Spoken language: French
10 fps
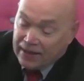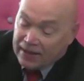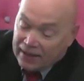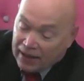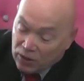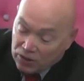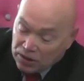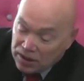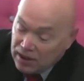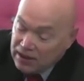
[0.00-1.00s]
Alors
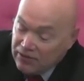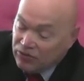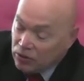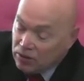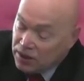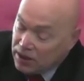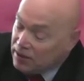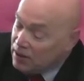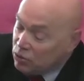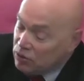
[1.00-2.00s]
ces livres, ces
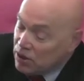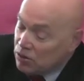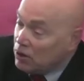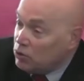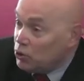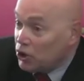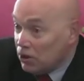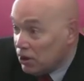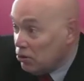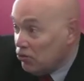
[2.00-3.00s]
titres Une histoire du chat,
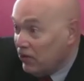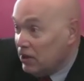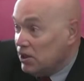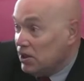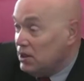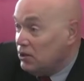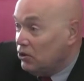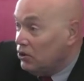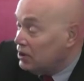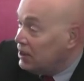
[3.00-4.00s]
c'est souvent les
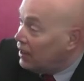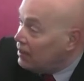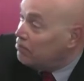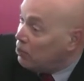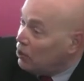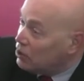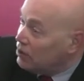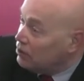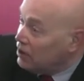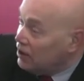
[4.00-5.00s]
éditeurs qui à l'époque
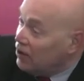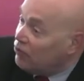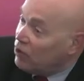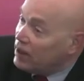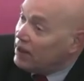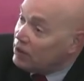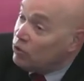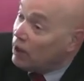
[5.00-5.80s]
euh, voyaient qu'il y aurait